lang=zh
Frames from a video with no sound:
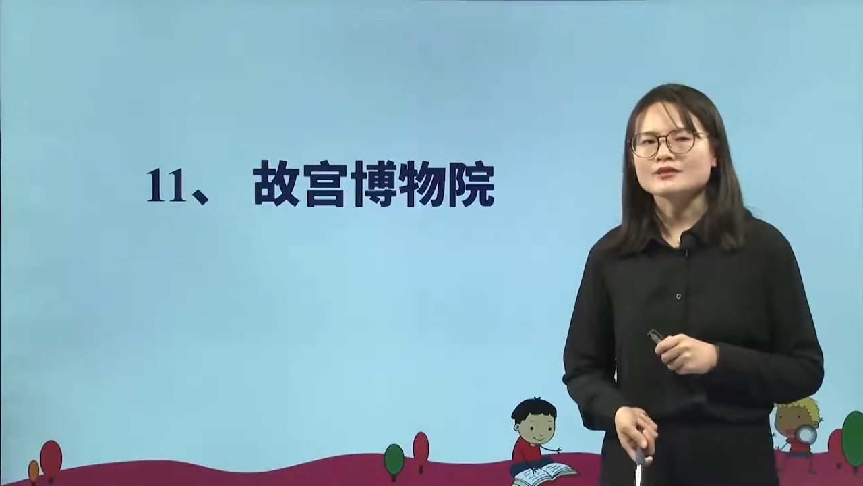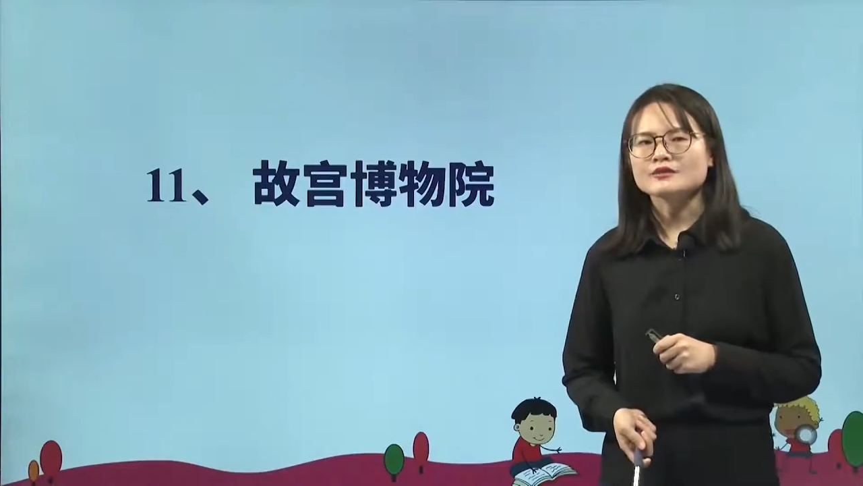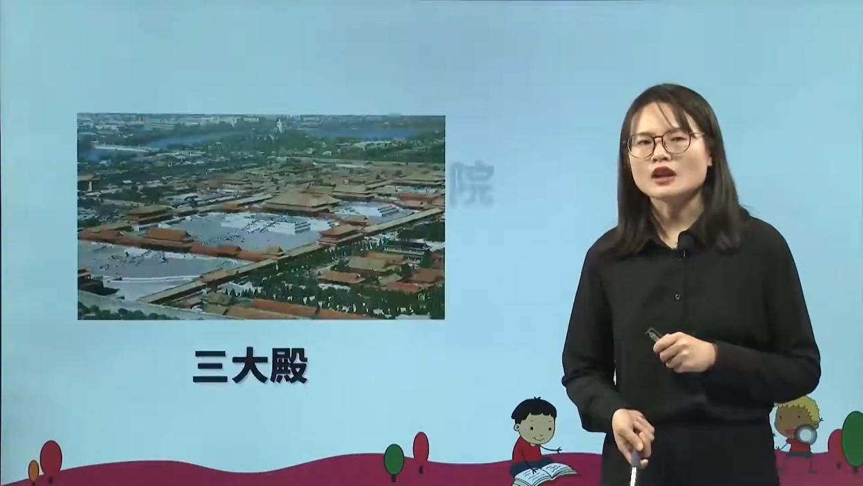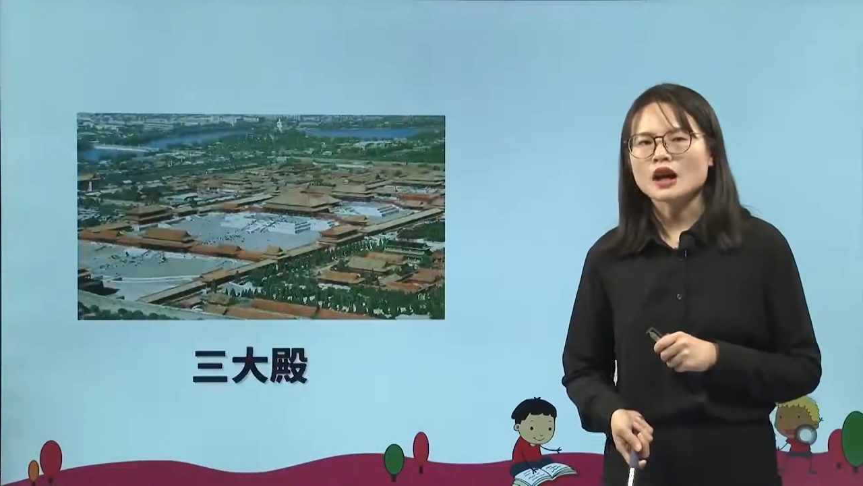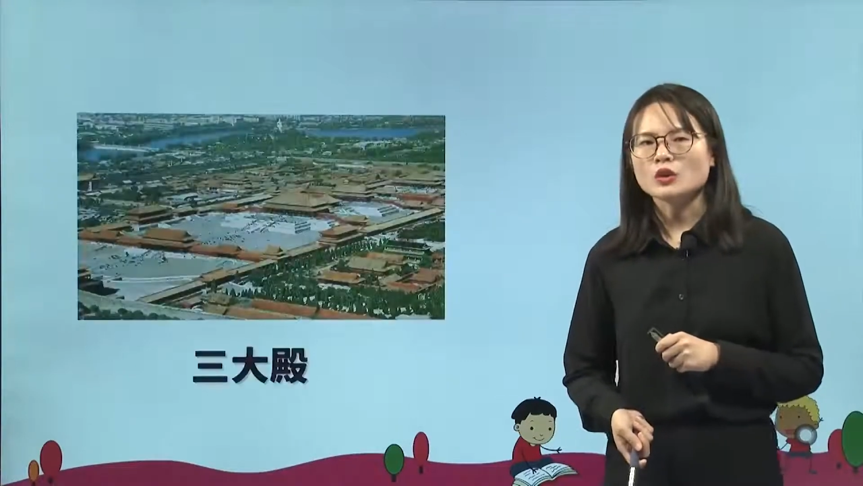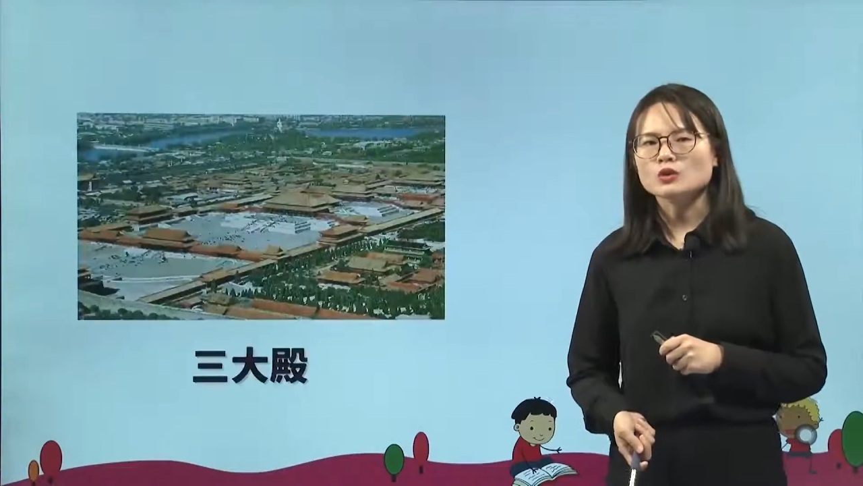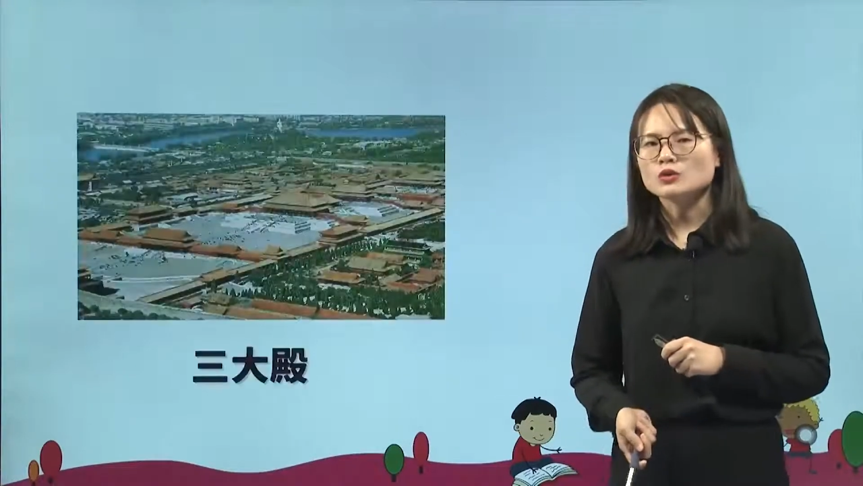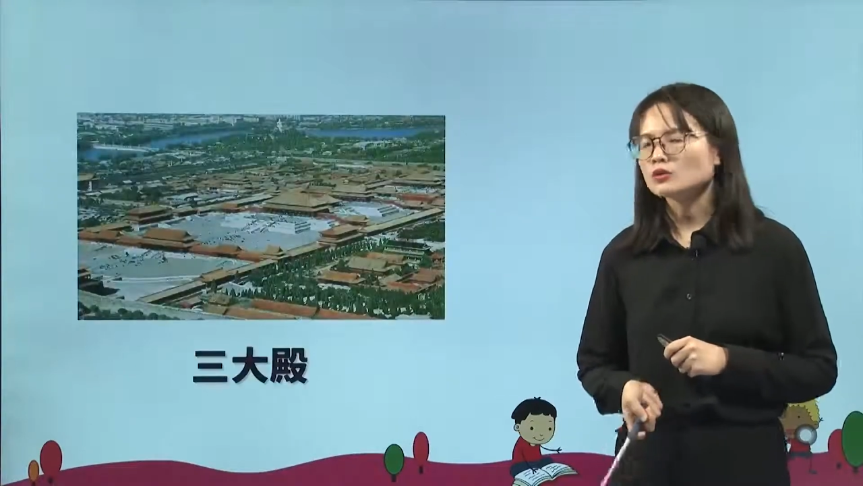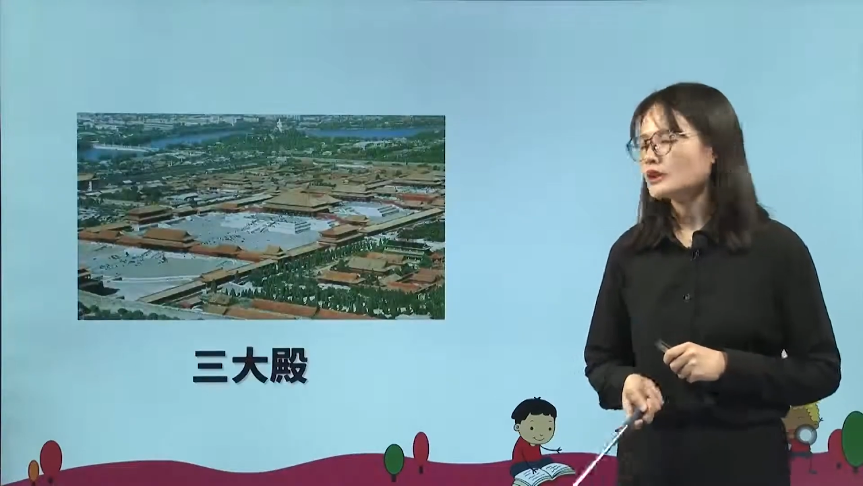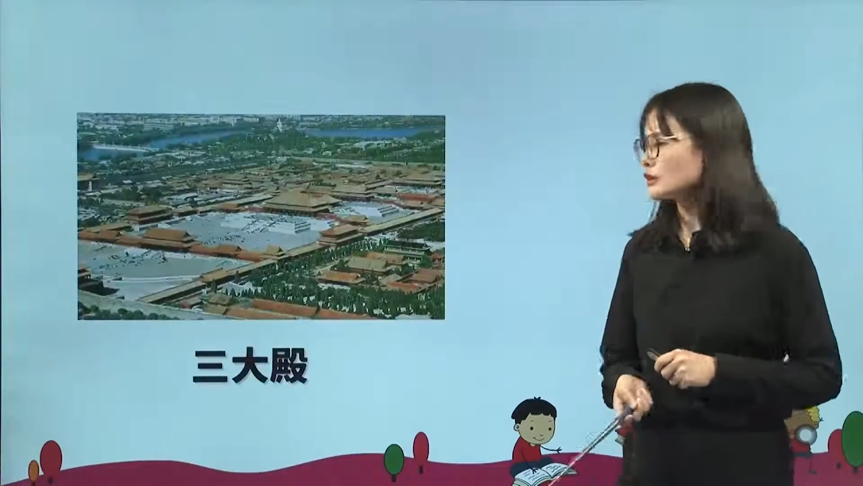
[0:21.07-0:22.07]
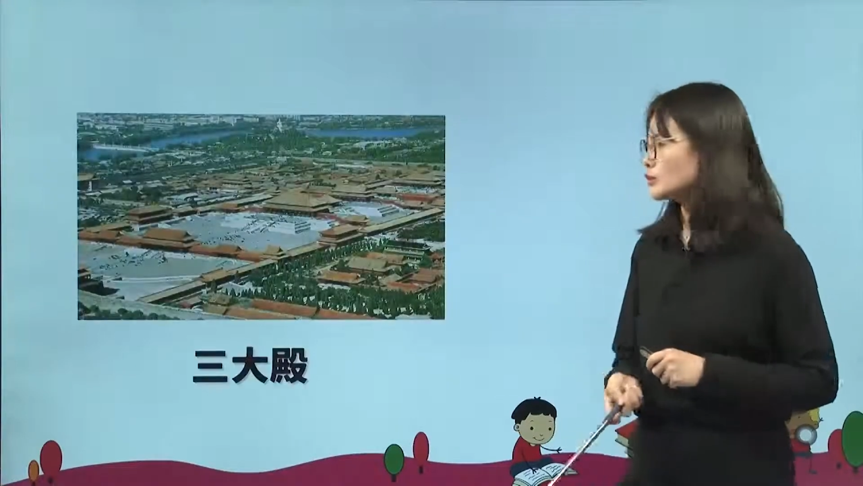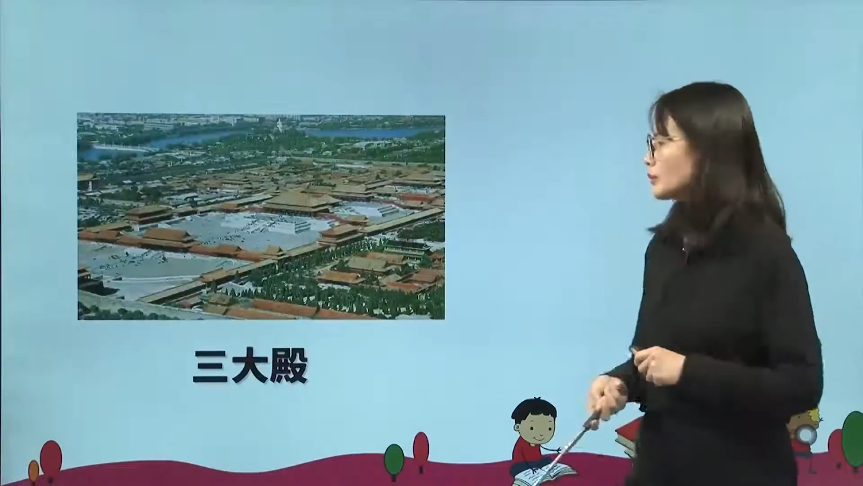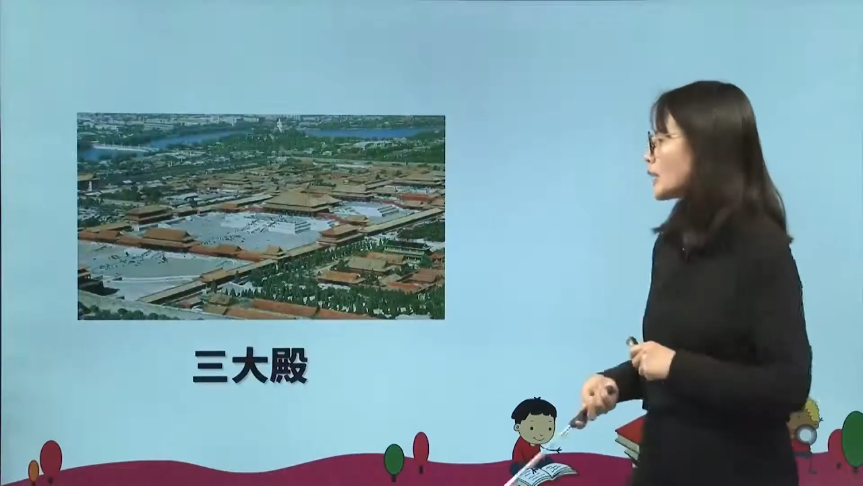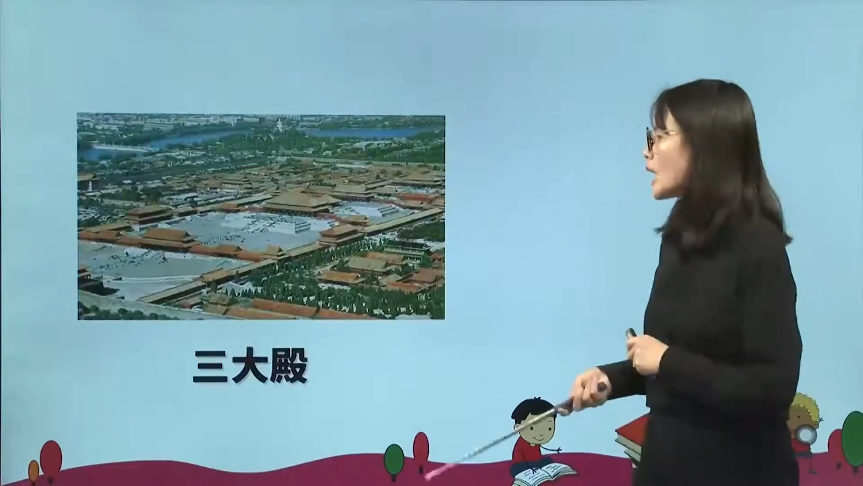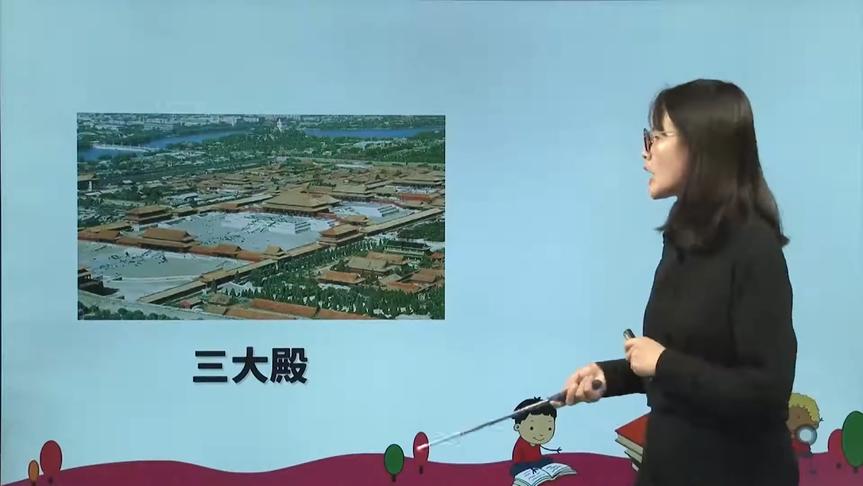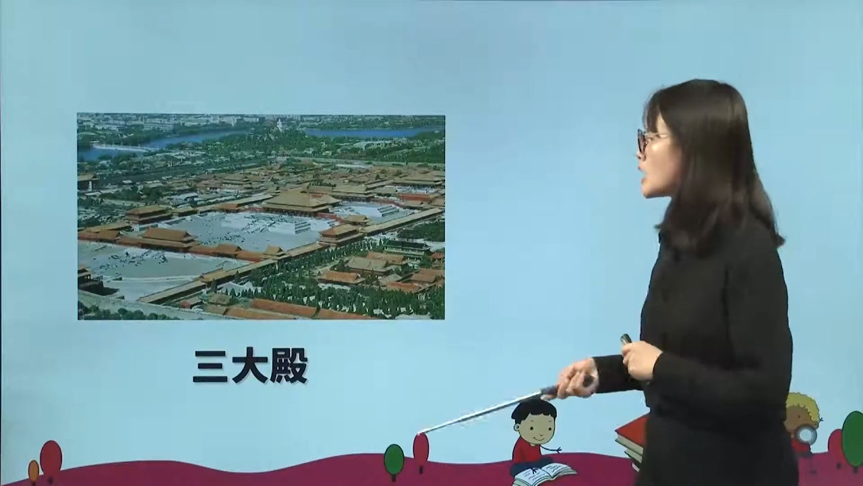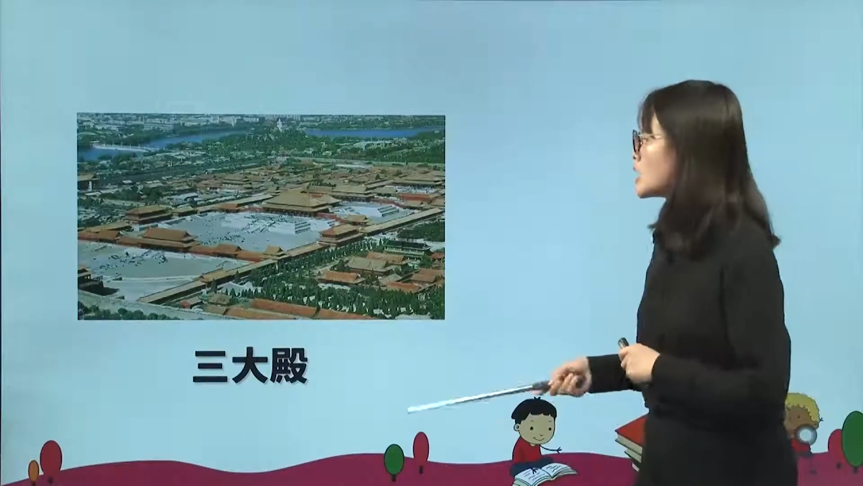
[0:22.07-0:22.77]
幅故宫的图片儿。